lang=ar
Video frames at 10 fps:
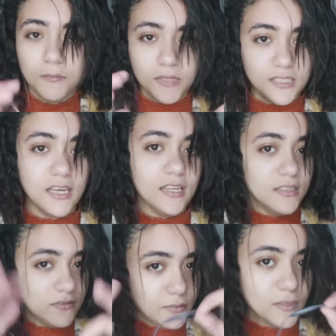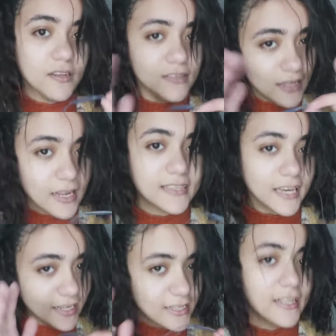بتتحط في المناطق اللي
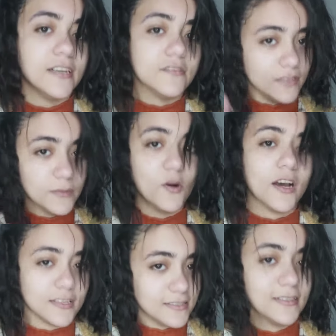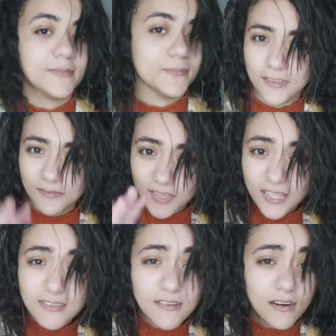هتخليكي كيرفي لا مؤاخذة في
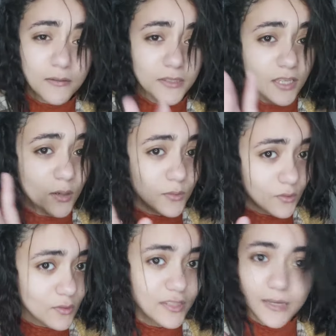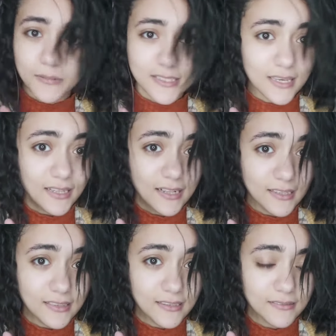ناس جربتها وبيقولوا انها بتساعد
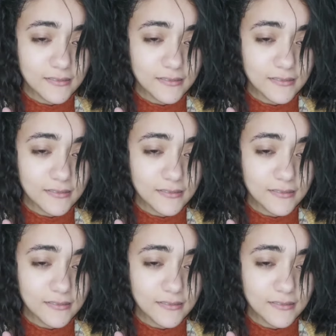جدا